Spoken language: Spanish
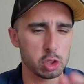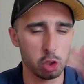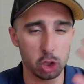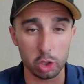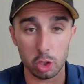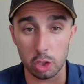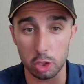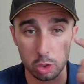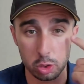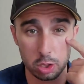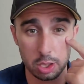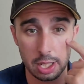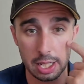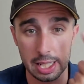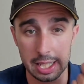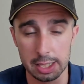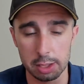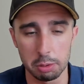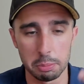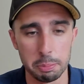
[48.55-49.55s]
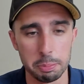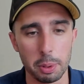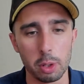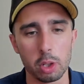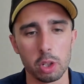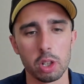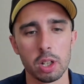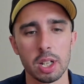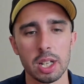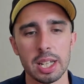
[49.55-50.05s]
todo, os la leéis un
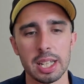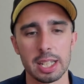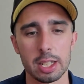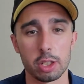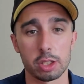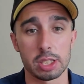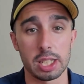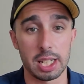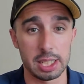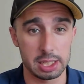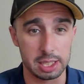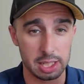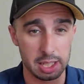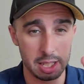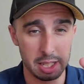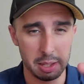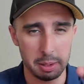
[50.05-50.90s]
poco y lo tenéis.